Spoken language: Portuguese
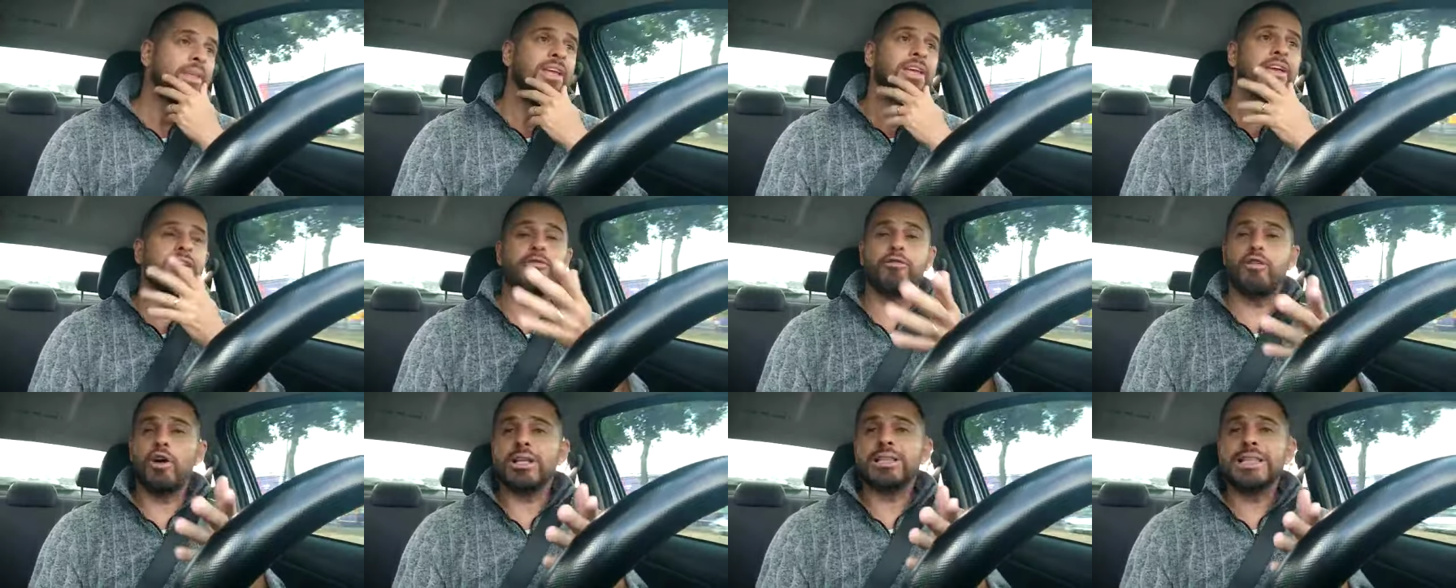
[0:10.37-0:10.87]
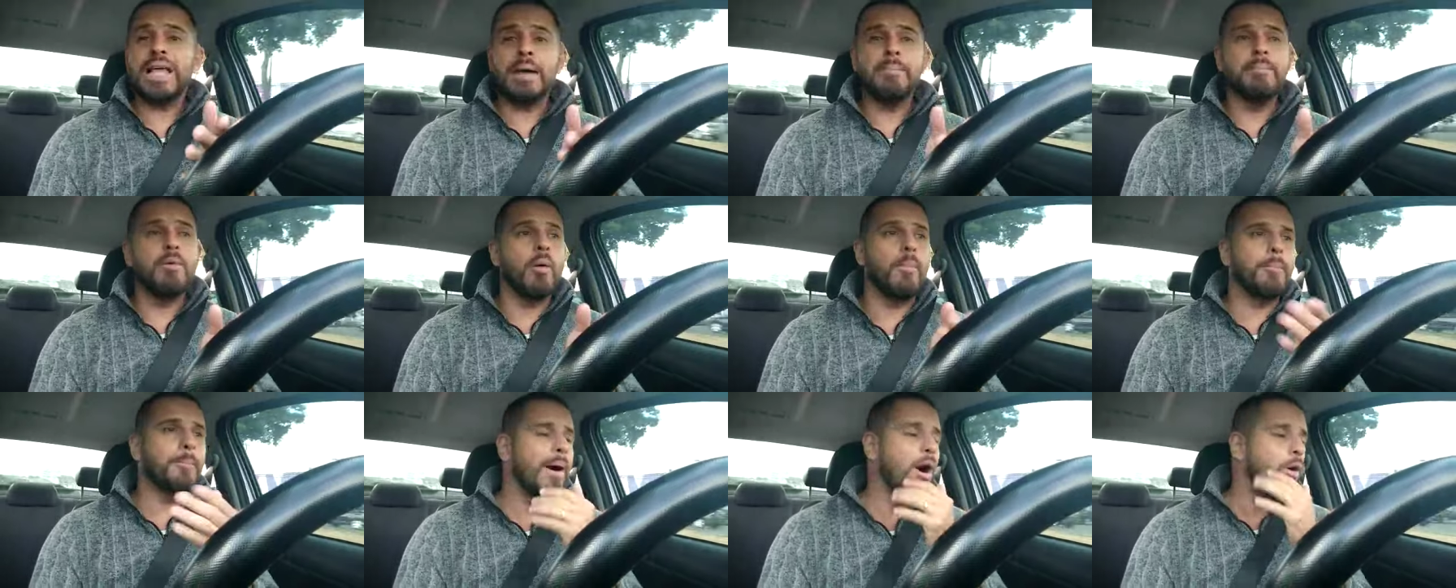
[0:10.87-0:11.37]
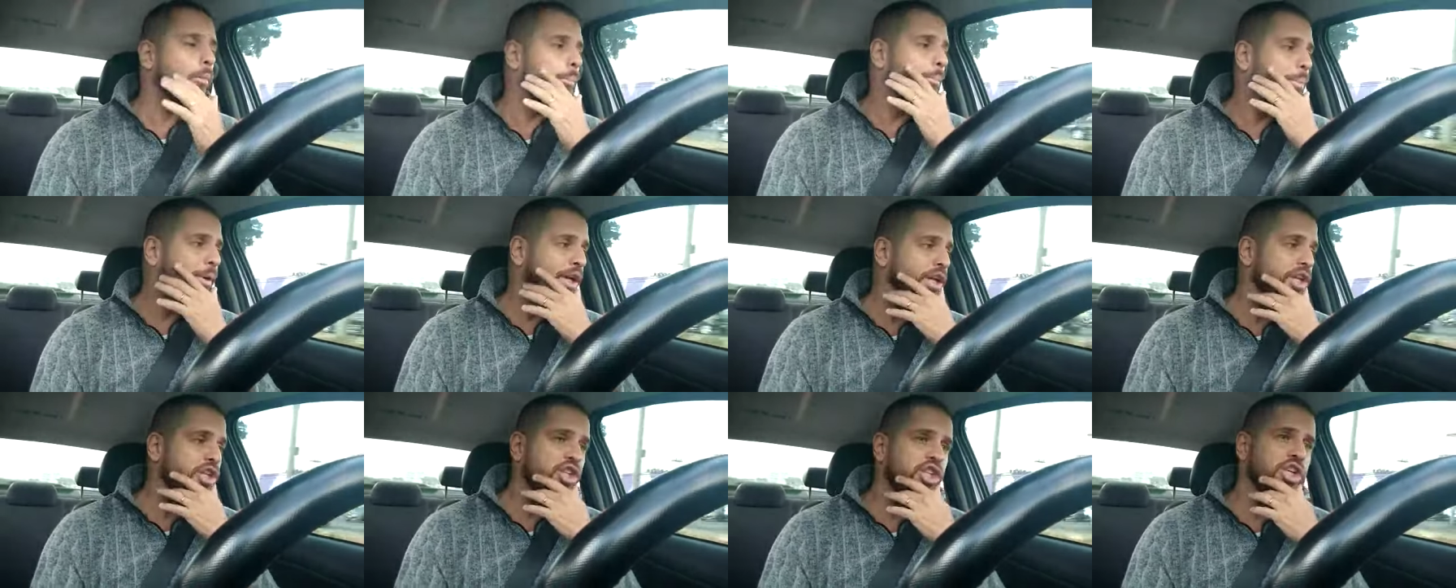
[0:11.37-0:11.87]
e vou dar meu
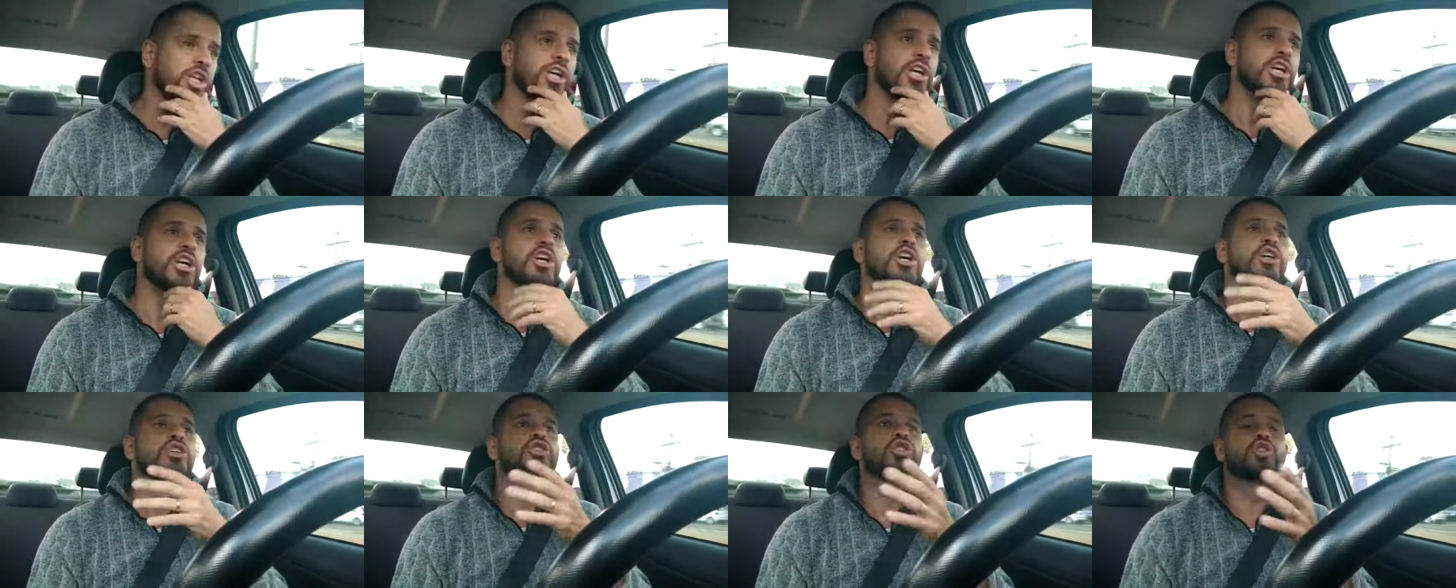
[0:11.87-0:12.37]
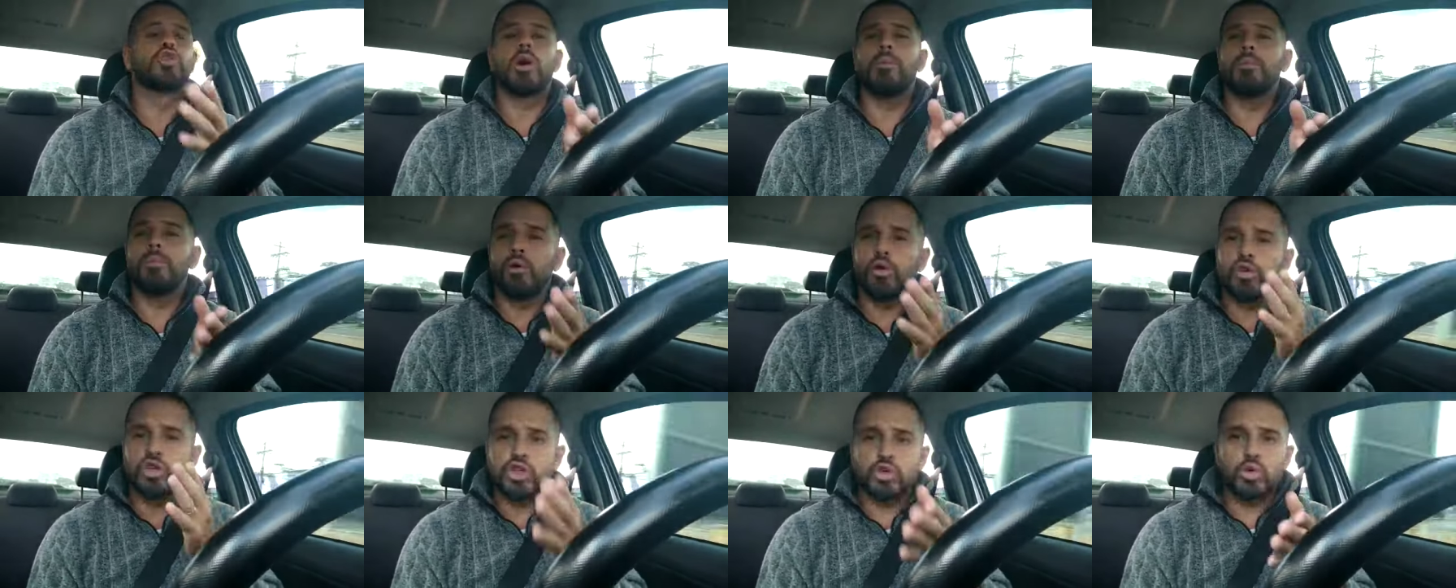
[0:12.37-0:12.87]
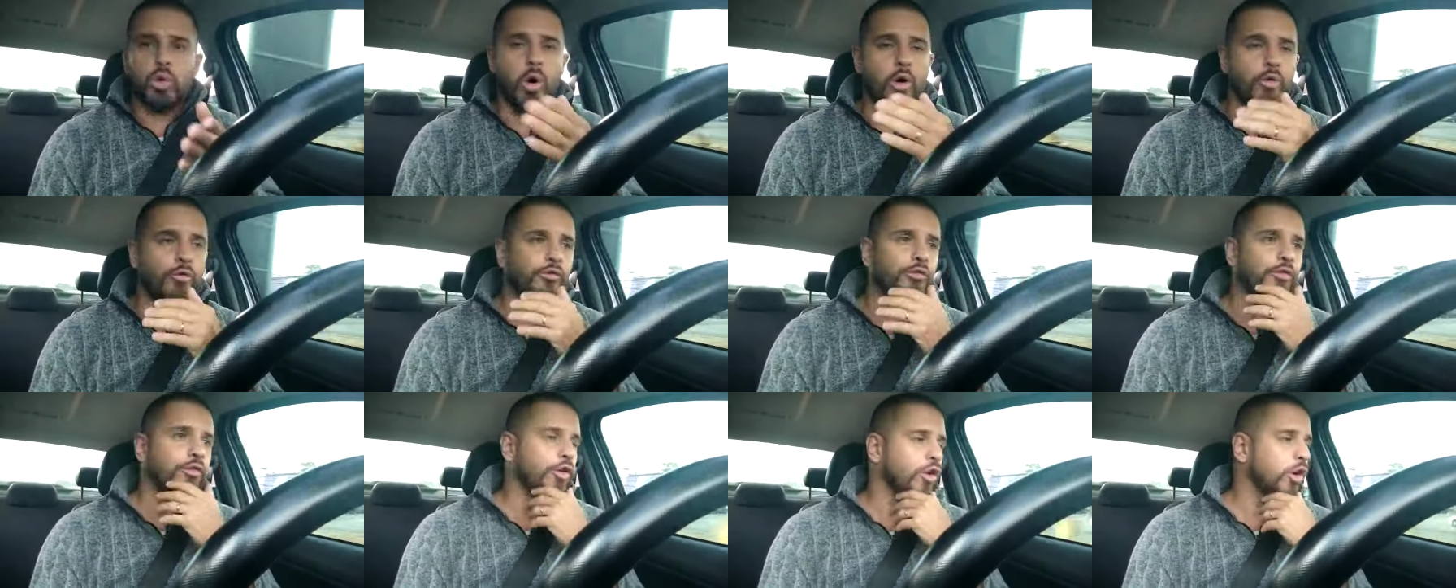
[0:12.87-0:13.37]
palpite sobre os
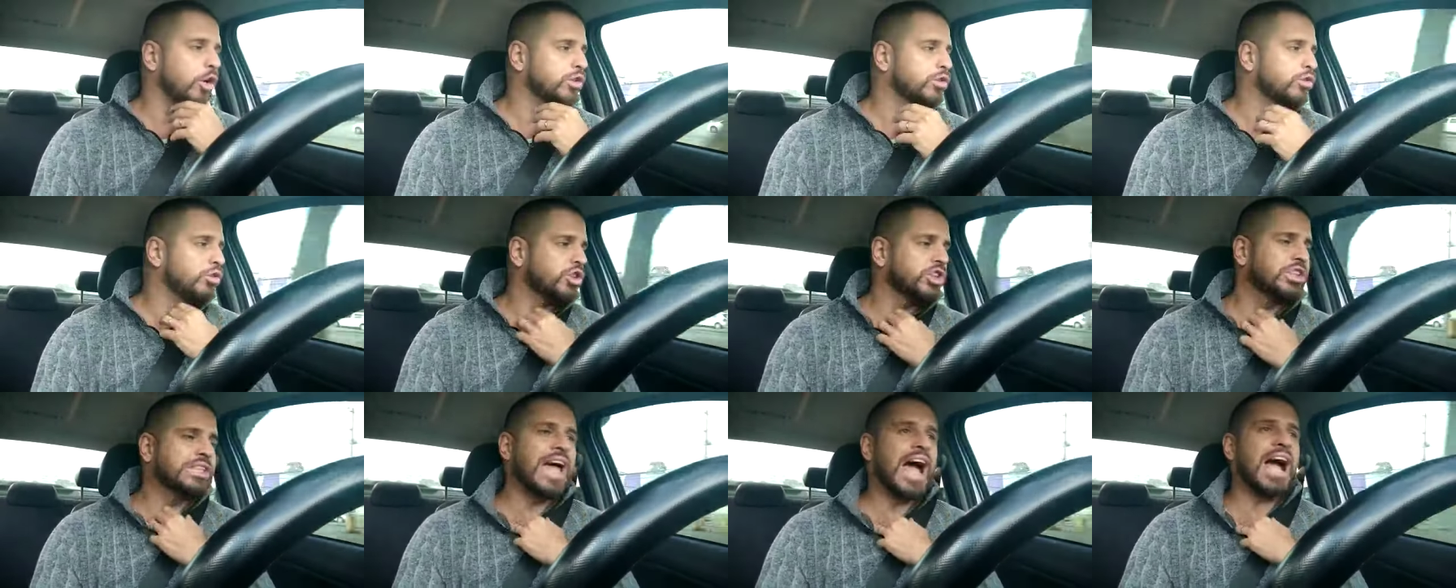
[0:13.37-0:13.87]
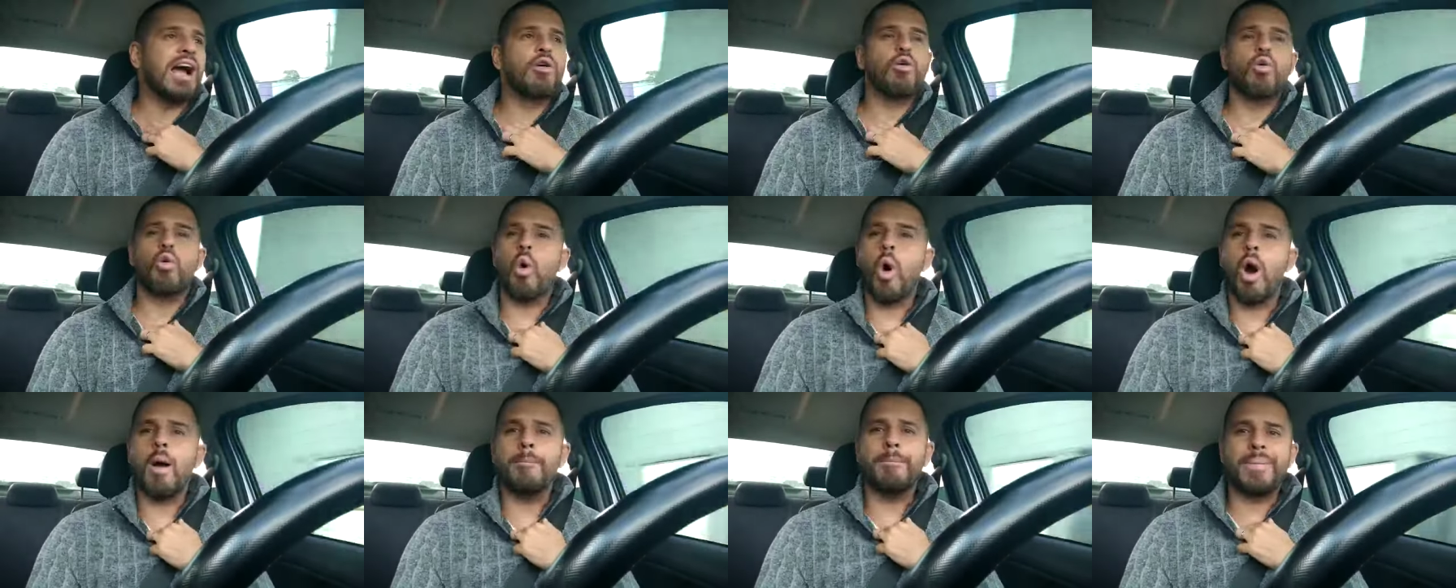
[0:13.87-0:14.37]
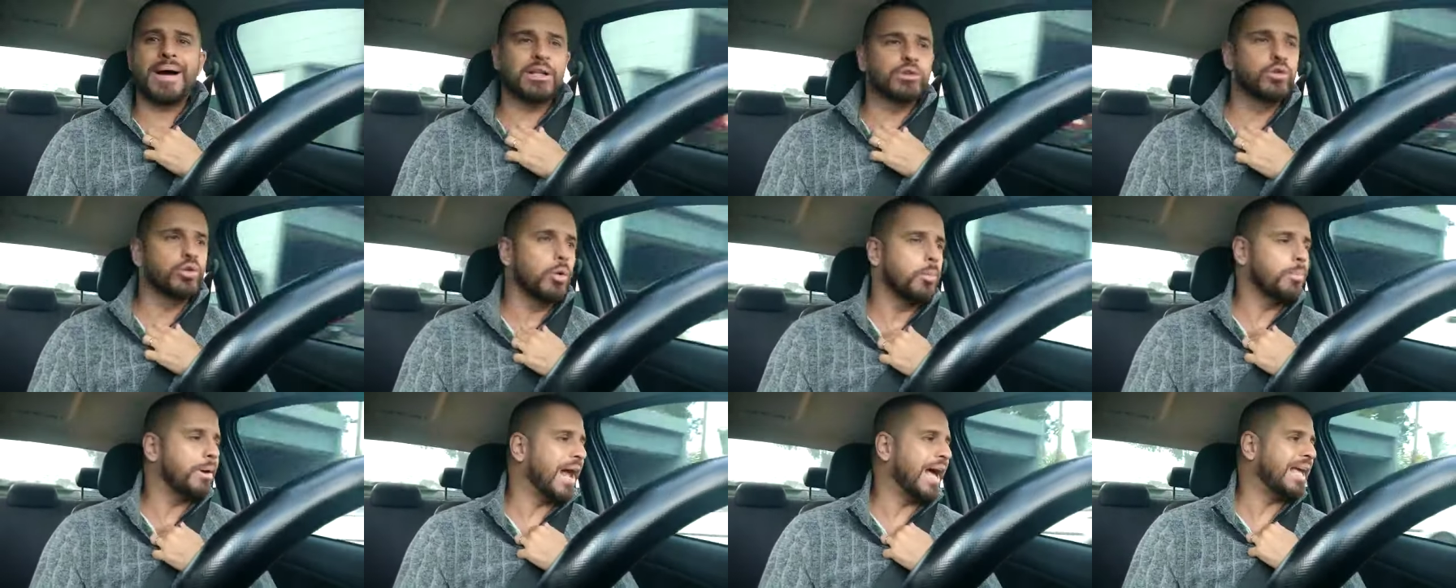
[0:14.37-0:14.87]
confrontos da Copa
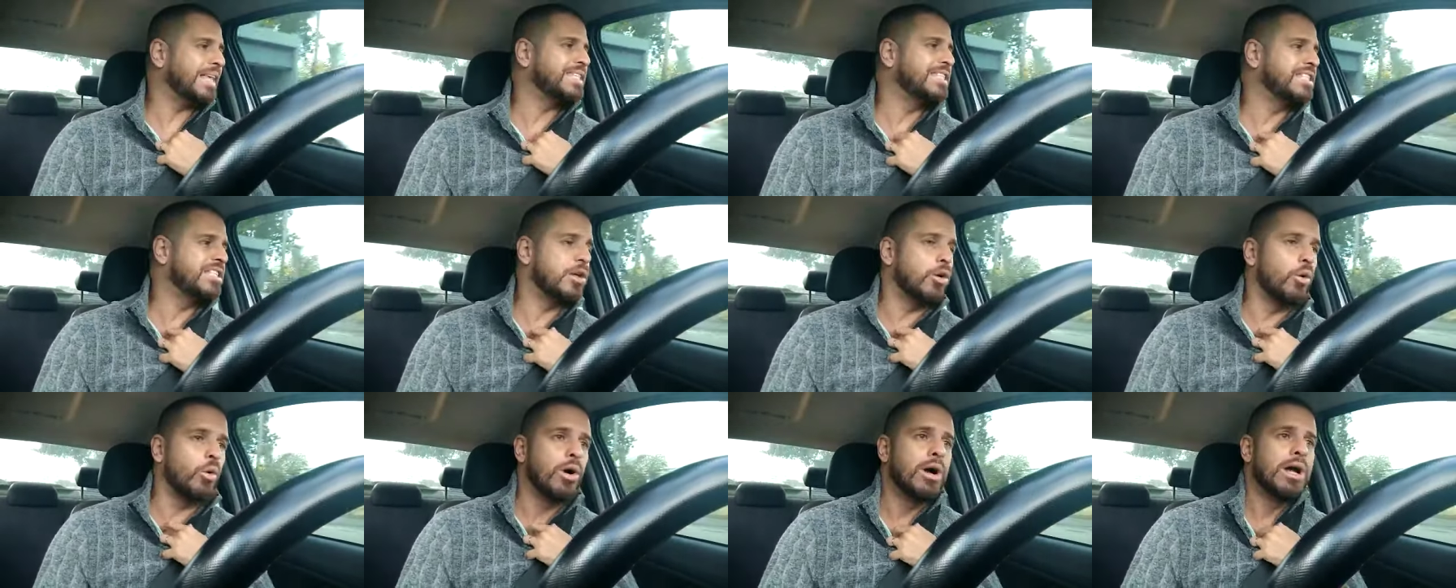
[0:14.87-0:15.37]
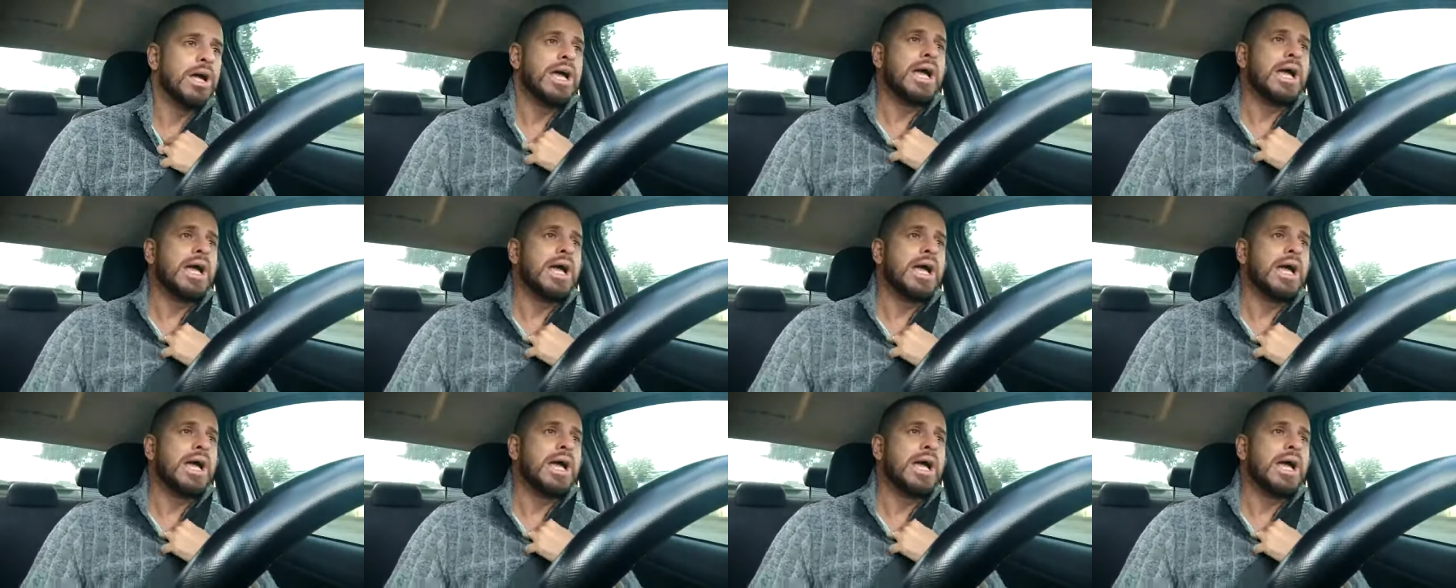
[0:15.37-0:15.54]
do Brasil.